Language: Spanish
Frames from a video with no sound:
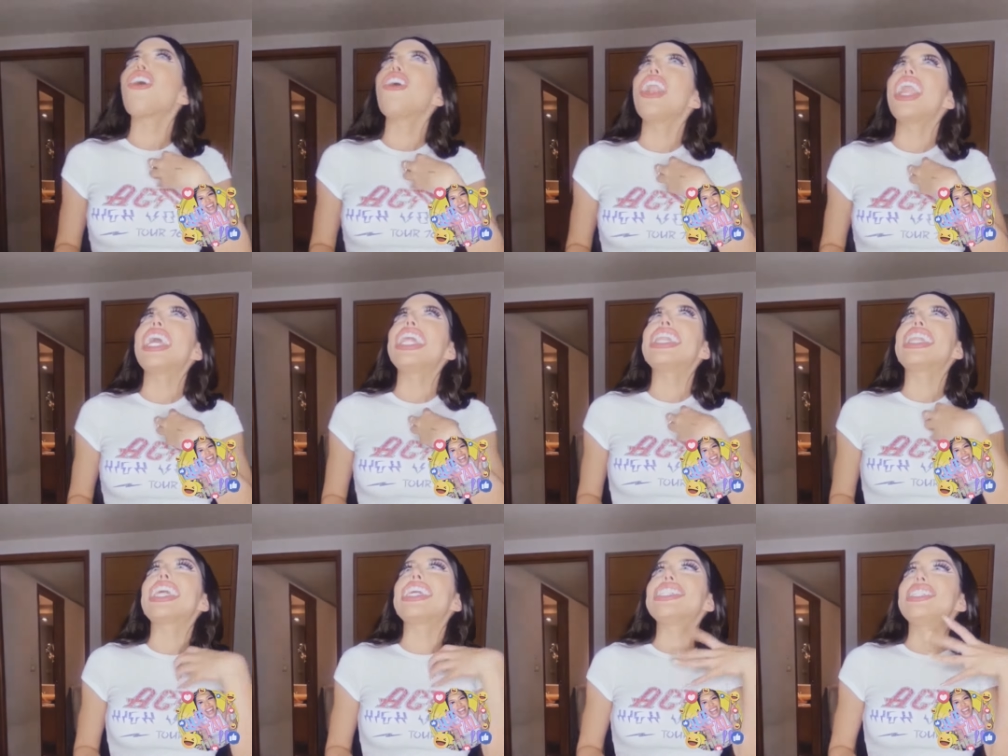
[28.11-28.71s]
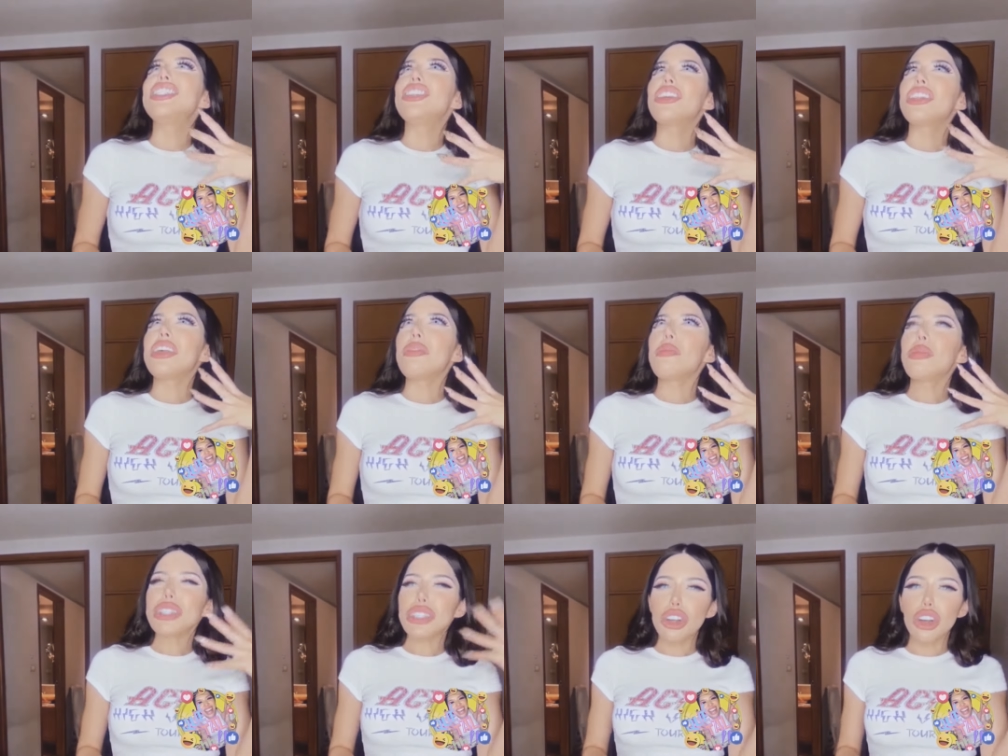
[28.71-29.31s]
la intención
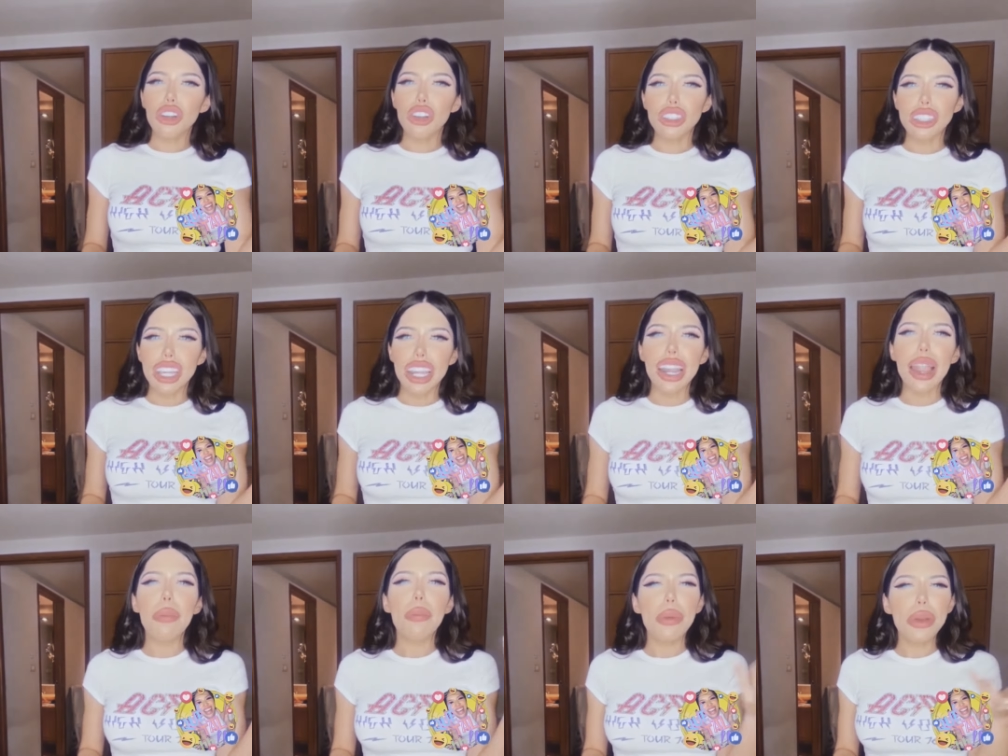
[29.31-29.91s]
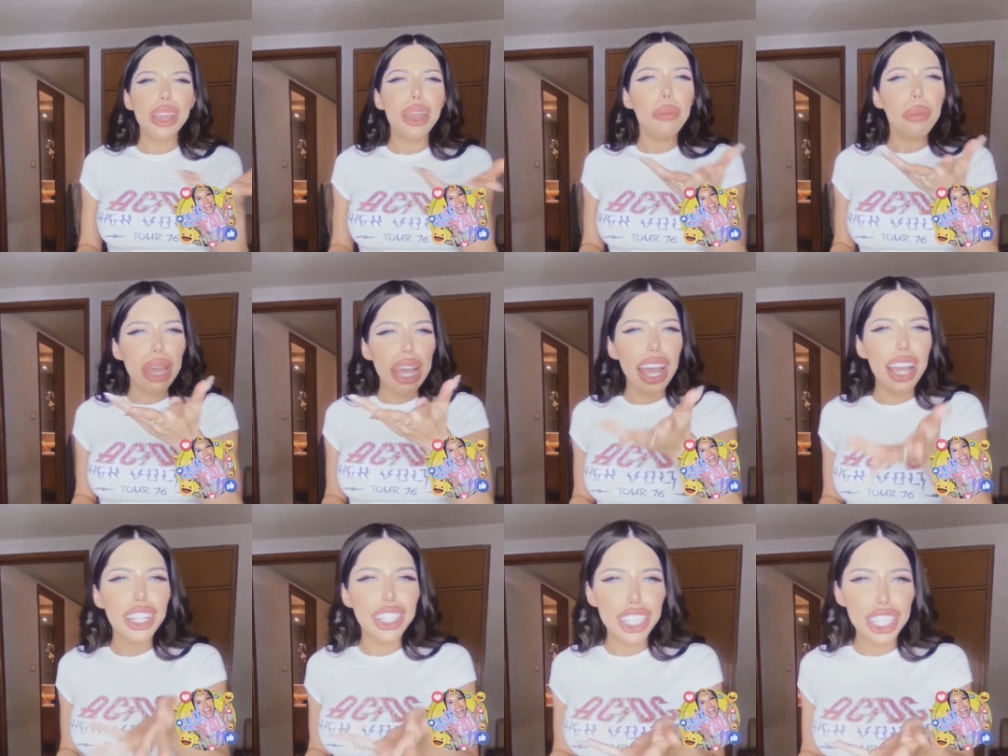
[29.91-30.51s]
de pues conocerla porque
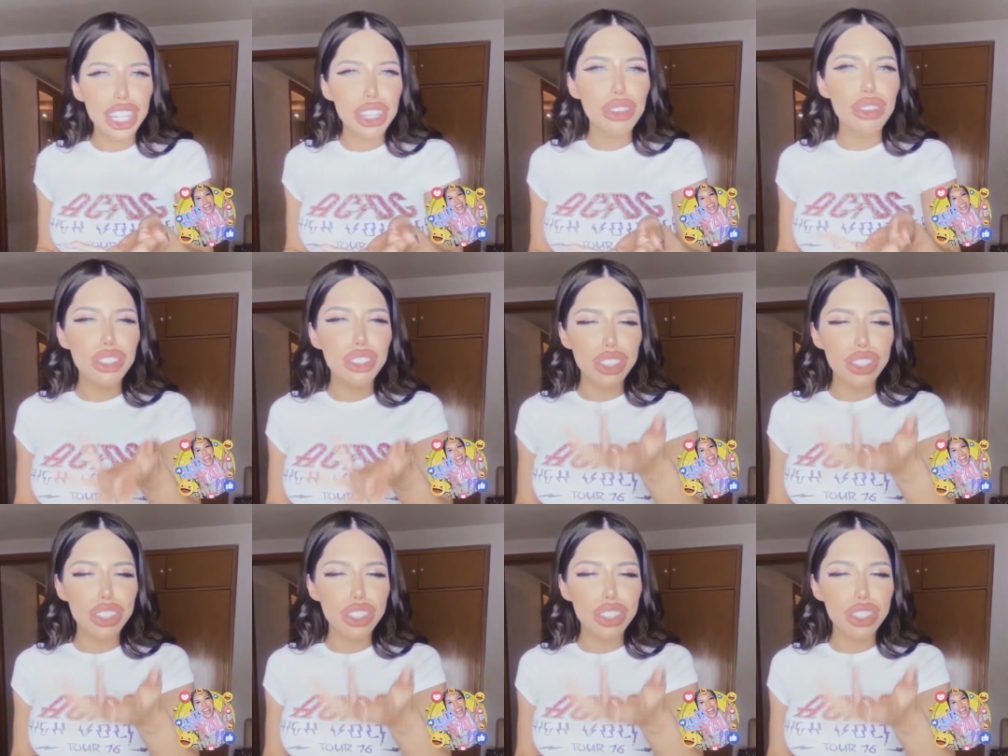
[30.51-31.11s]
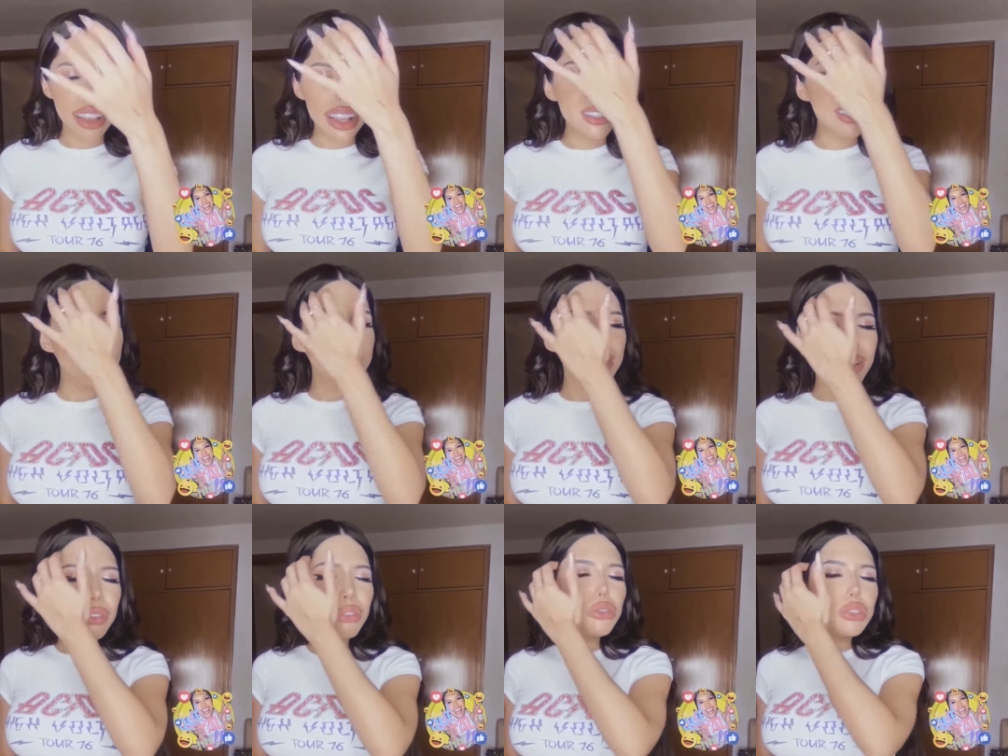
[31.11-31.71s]
me cae chido, o sea, la neta sí
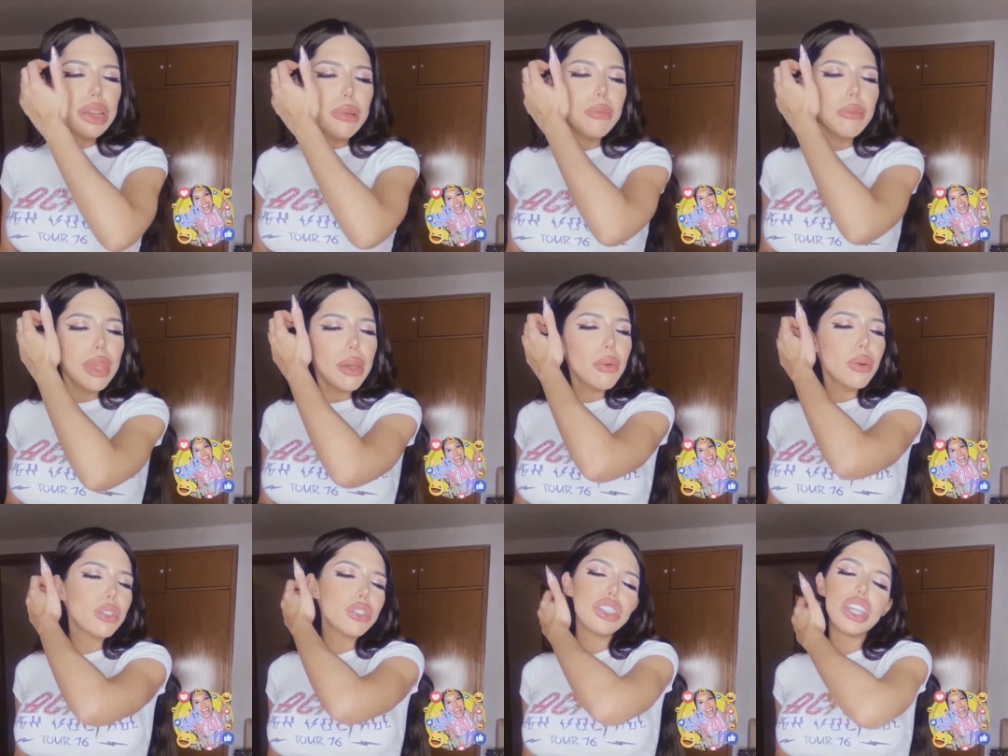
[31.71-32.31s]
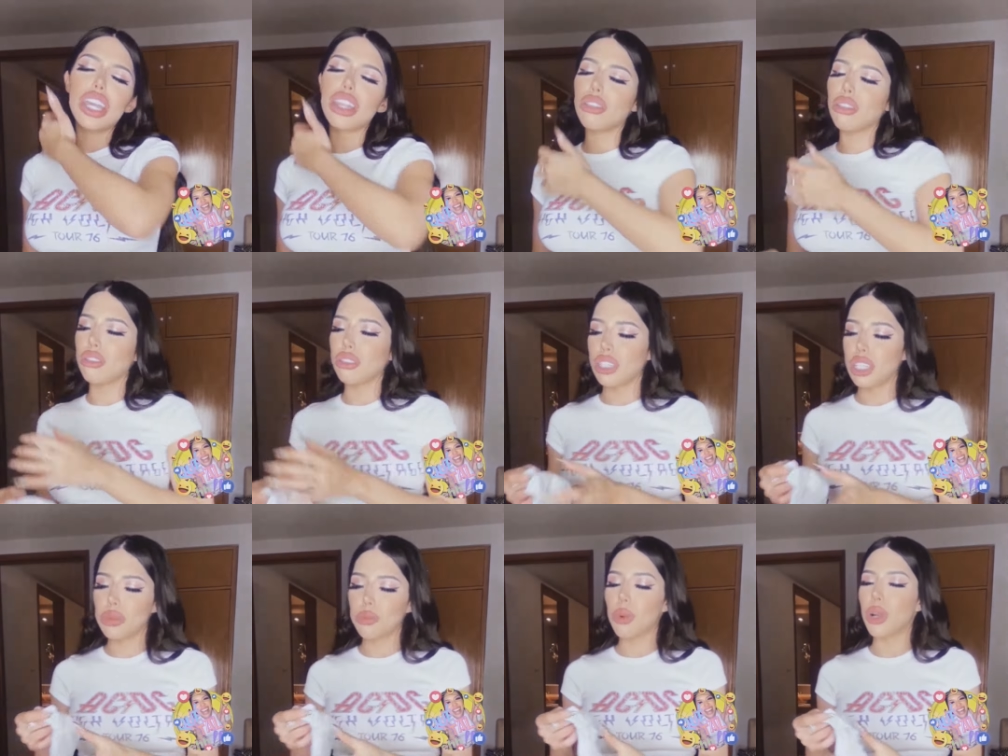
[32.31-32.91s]
veo sus en vivos,
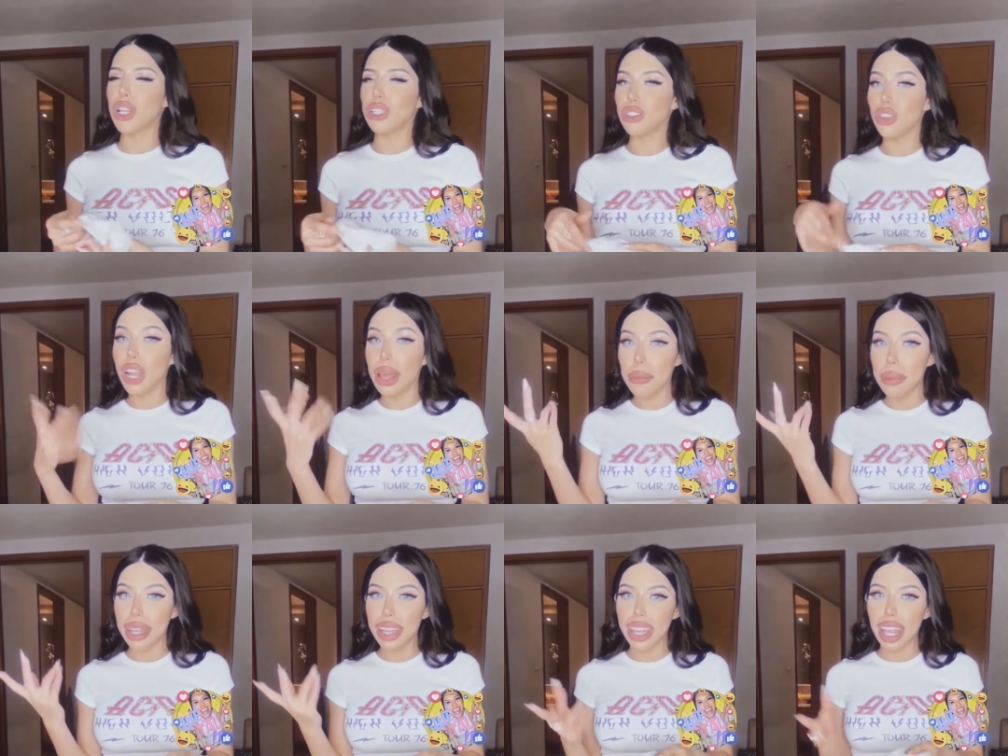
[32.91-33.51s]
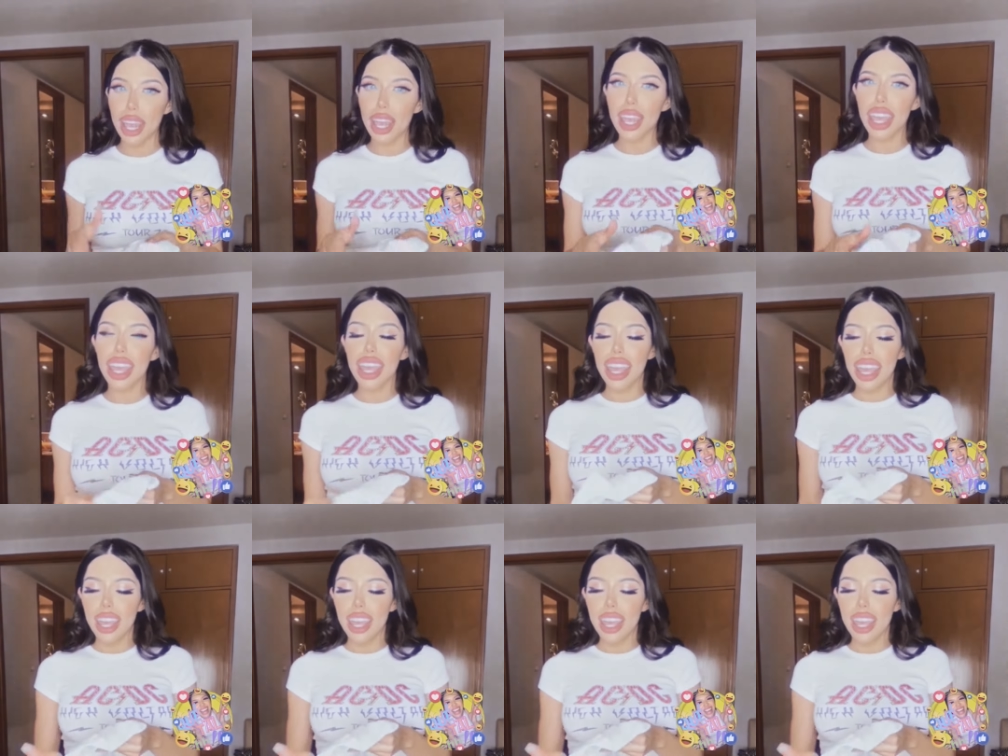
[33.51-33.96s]
entonces por eso la invité,